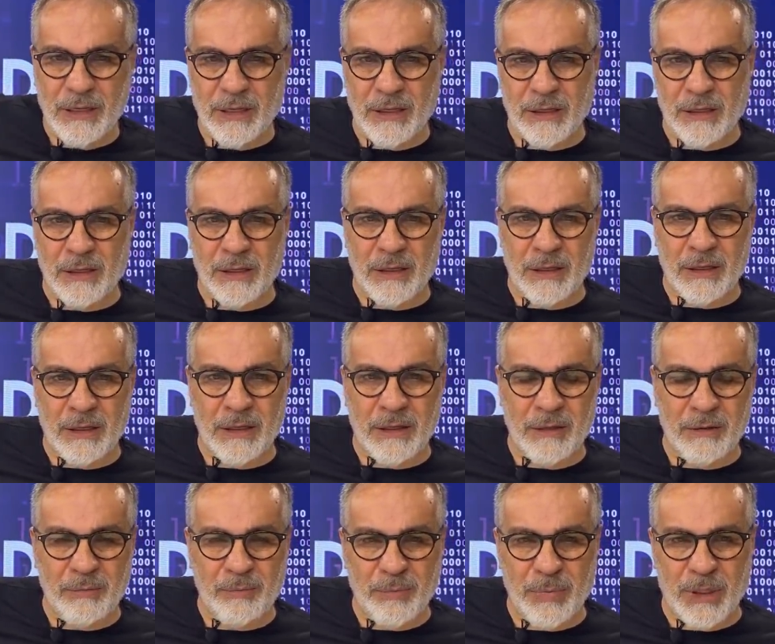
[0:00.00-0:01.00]

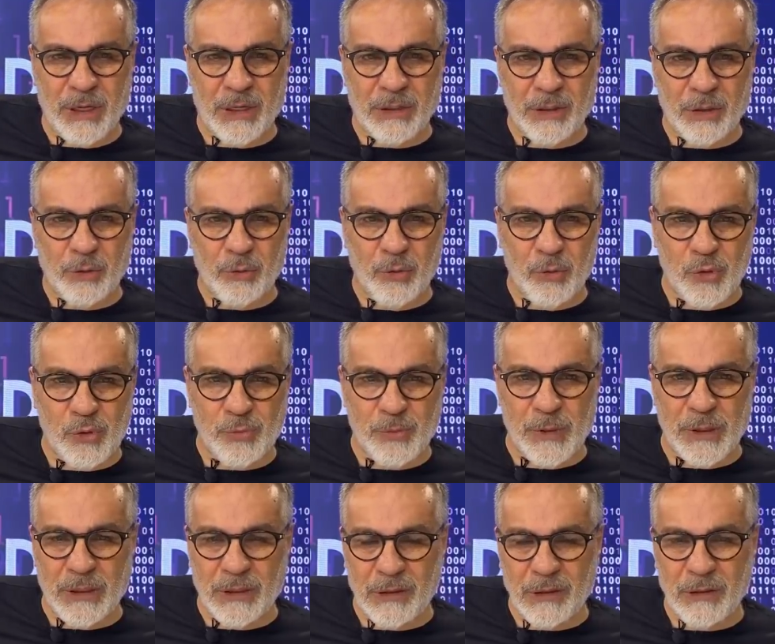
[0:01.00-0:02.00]
Ee, bir anda 100
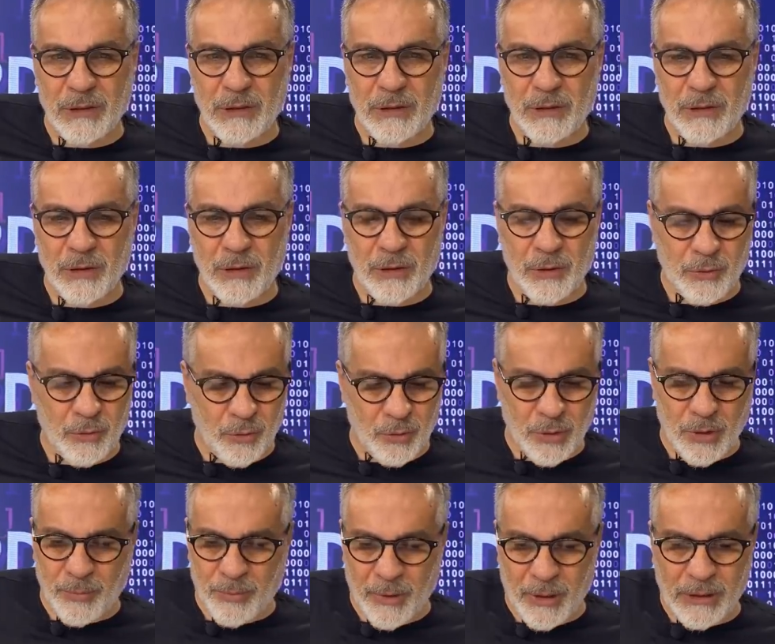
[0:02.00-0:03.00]
bin, e,
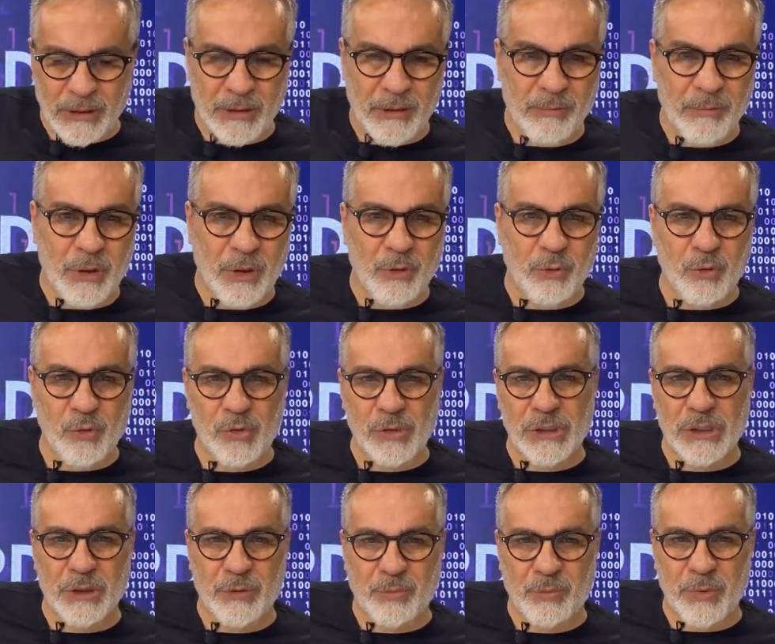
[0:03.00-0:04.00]
dün de baktığımda
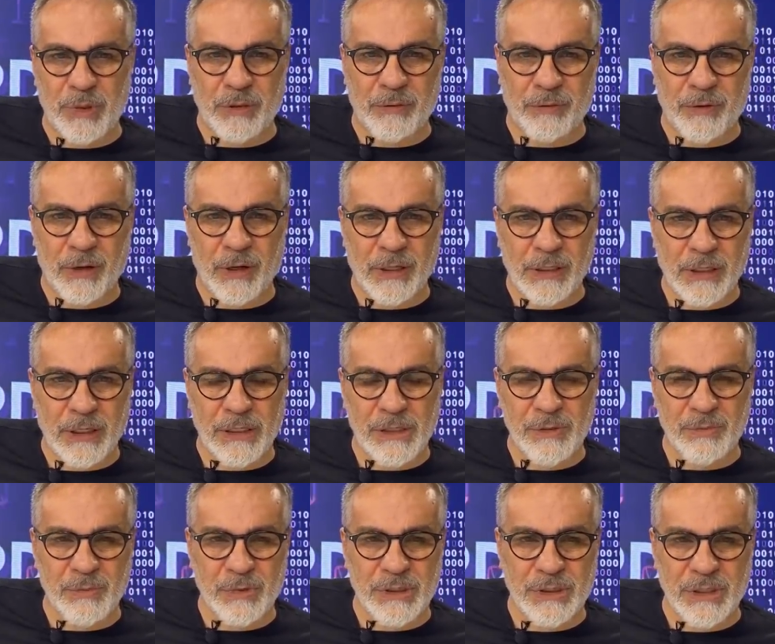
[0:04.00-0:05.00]
140 bini falan
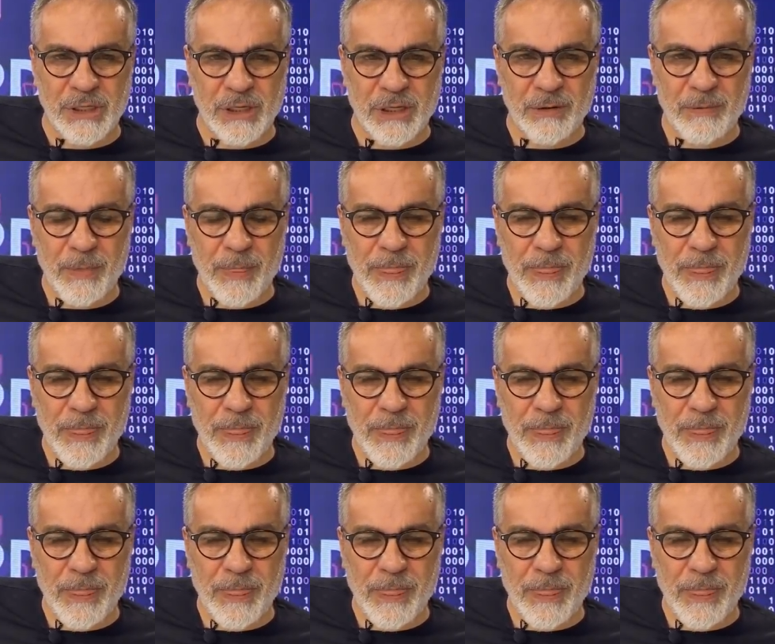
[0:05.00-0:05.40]
geçmişti.